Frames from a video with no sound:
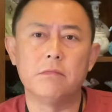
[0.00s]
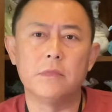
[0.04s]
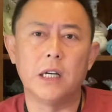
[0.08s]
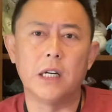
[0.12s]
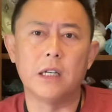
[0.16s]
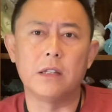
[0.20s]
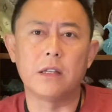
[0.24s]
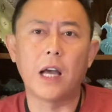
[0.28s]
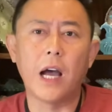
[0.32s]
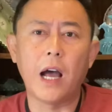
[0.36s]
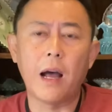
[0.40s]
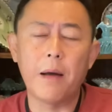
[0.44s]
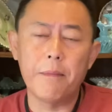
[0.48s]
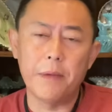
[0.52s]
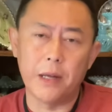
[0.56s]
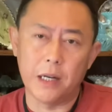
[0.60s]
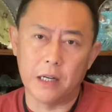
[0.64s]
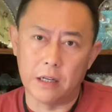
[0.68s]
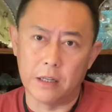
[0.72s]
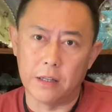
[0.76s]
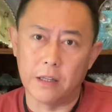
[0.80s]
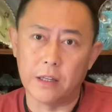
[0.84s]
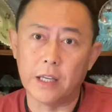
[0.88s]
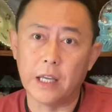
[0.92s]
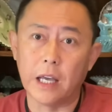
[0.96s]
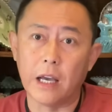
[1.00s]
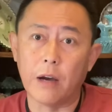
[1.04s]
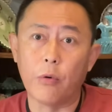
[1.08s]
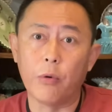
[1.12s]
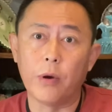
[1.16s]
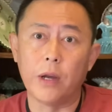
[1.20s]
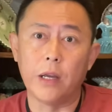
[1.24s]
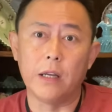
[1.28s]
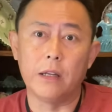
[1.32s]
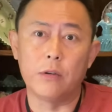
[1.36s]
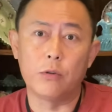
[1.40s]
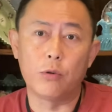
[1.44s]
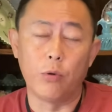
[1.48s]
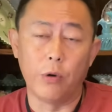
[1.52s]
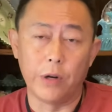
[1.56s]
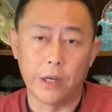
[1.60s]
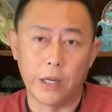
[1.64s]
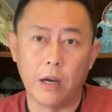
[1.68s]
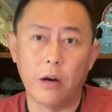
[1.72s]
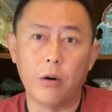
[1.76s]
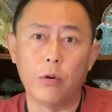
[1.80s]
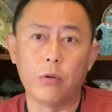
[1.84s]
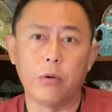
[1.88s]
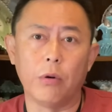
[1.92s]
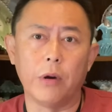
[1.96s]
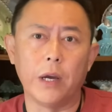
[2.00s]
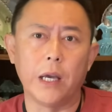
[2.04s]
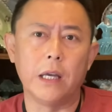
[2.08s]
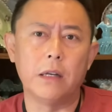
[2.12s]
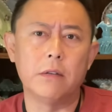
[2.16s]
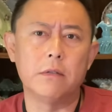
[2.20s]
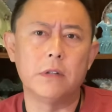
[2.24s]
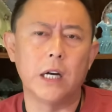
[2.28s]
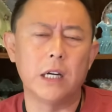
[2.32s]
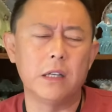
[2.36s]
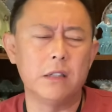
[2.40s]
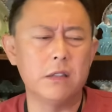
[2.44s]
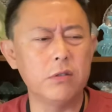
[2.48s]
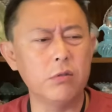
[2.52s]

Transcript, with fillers: 啊，他们可能也会拖你后腿啊！